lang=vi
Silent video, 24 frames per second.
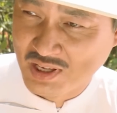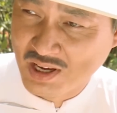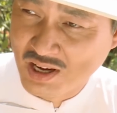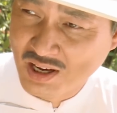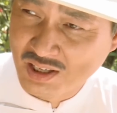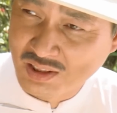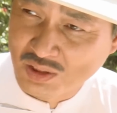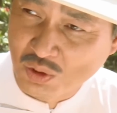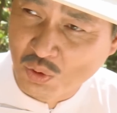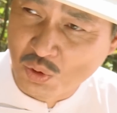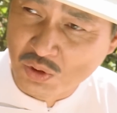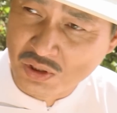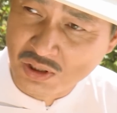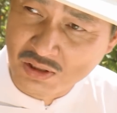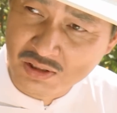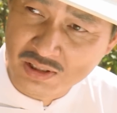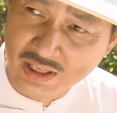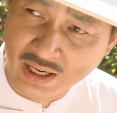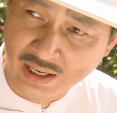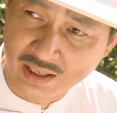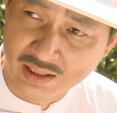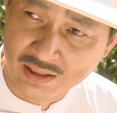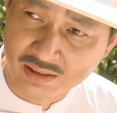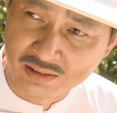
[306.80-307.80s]
Nhớ tôi
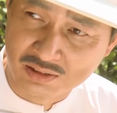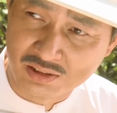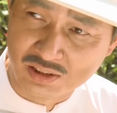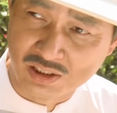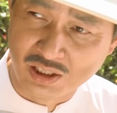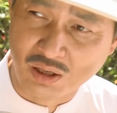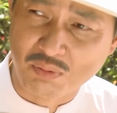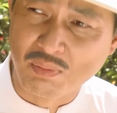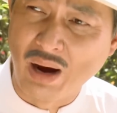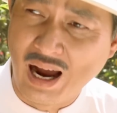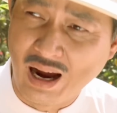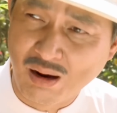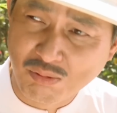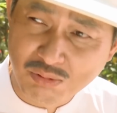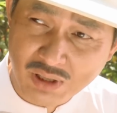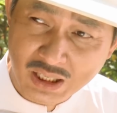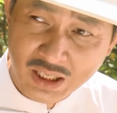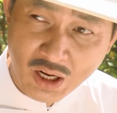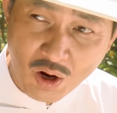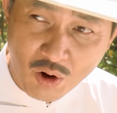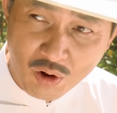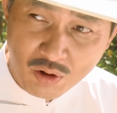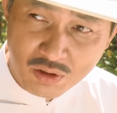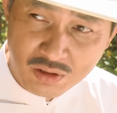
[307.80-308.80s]
dữ vậy sao bà
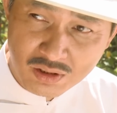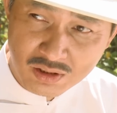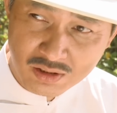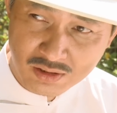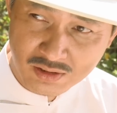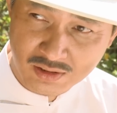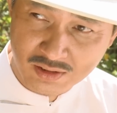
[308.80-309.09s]
không nói?